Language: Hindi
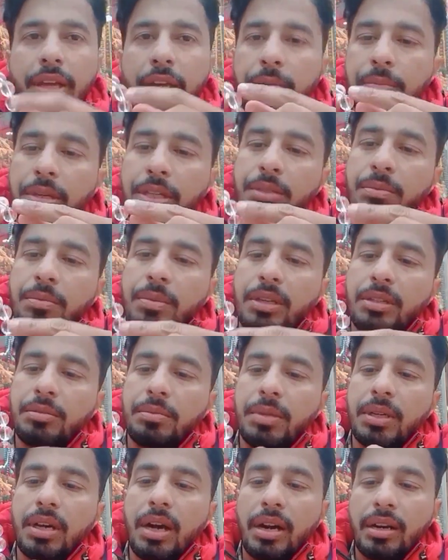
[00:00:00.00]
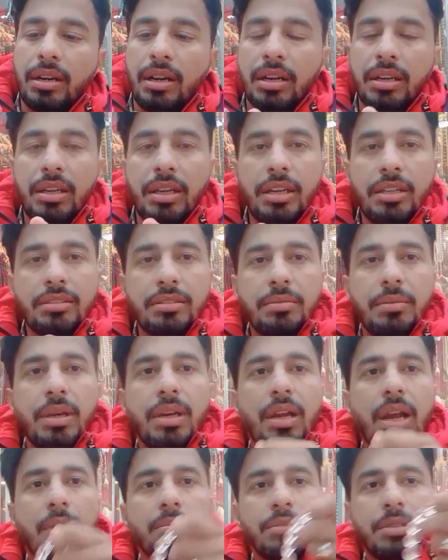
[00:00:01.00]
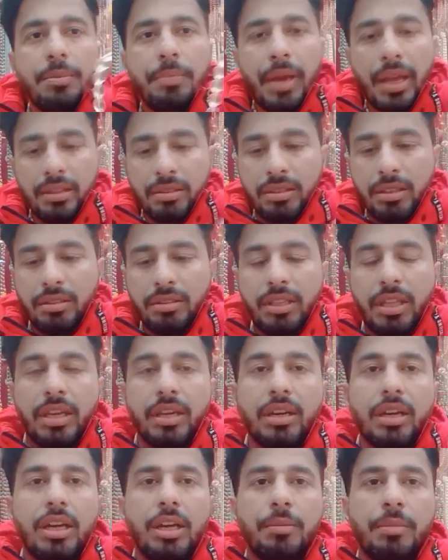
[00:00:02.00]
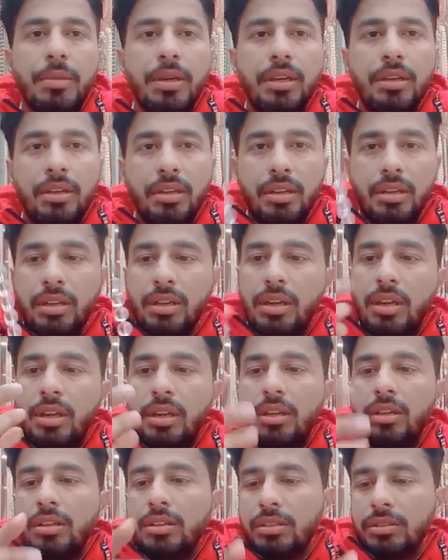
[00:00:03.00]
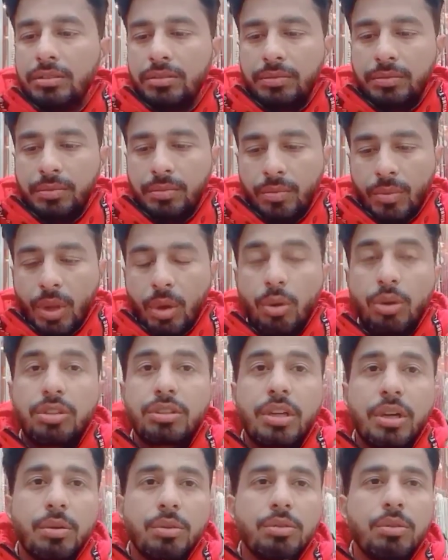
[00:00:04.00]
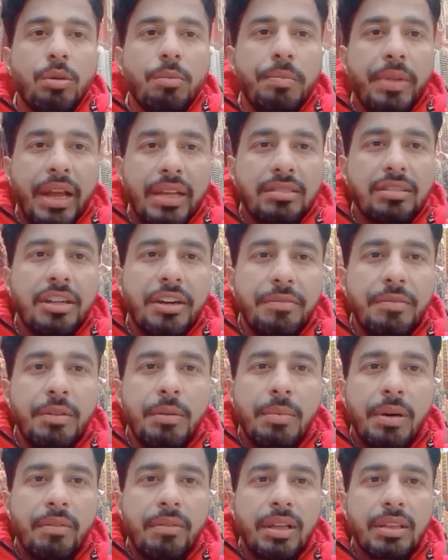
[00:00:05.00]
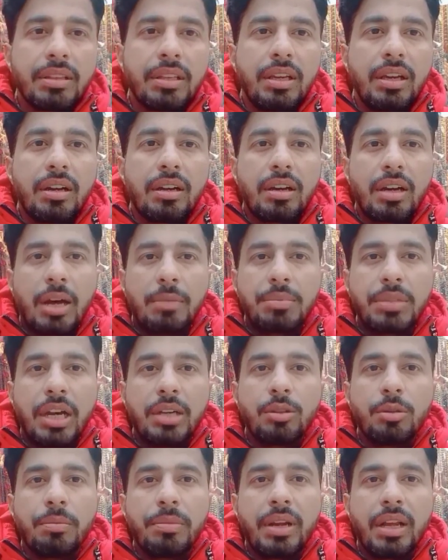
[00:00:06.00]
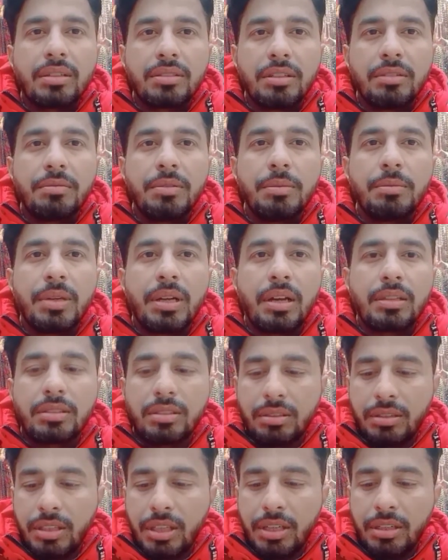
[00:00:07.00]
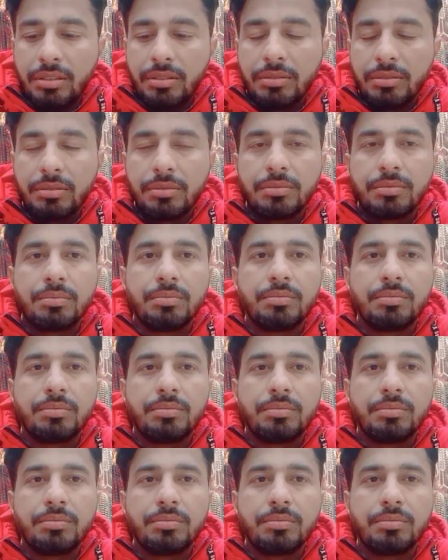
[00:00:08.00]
एक एक बीच में इसमें गांठ लगी है इसमें आराम से पहन सकते हैं गले में और इसके कुछ लोग ब्रेसलेट भी बनवाते हैं अगर आप चाहें तो ब्रेसलेट भी बना सकते हैं